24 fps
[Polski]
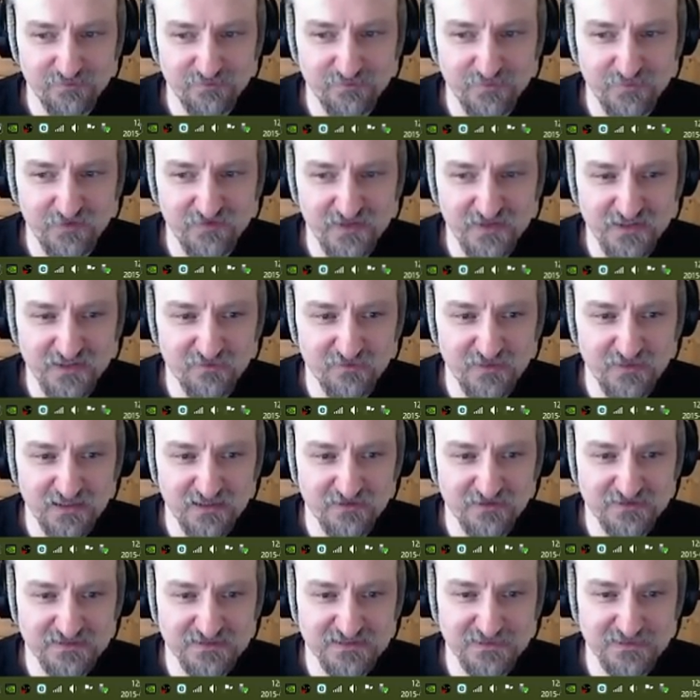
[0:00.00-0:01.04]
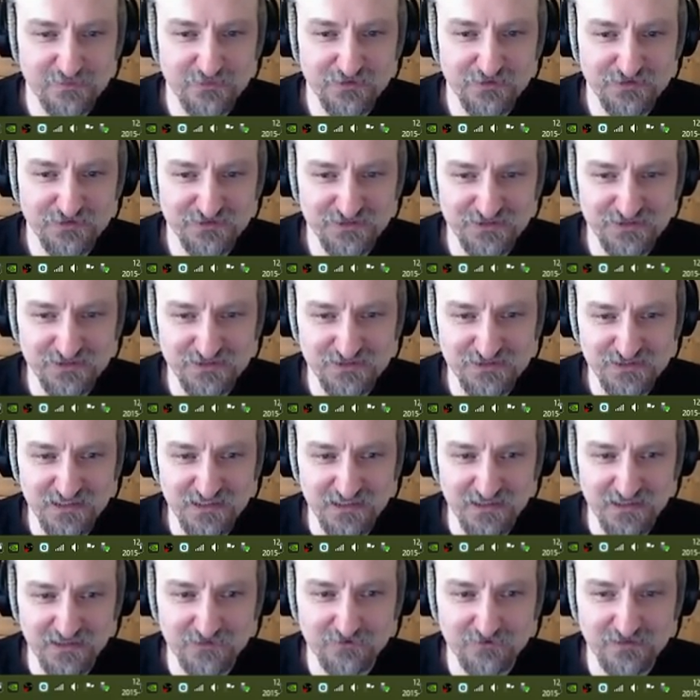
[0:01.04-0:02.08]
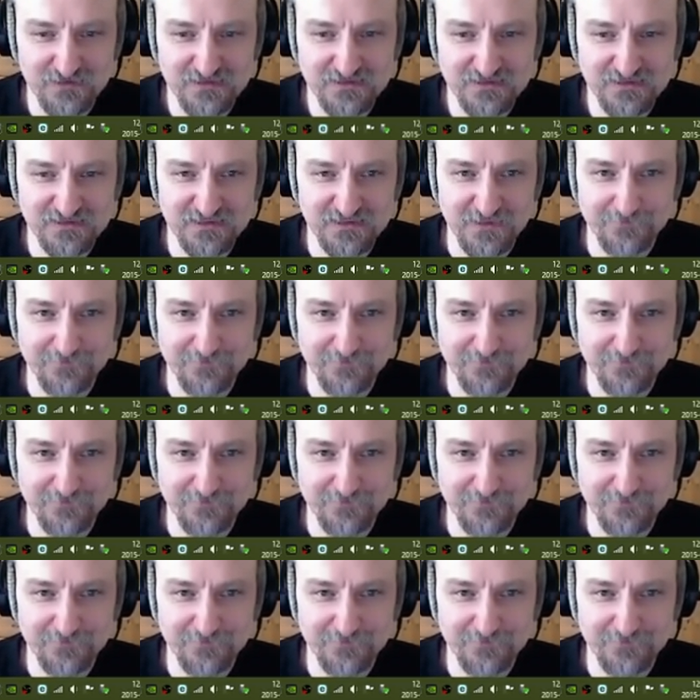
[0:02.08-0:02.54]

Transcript: powiadomienia o systemie Windows 10. Tak, aktualizacja.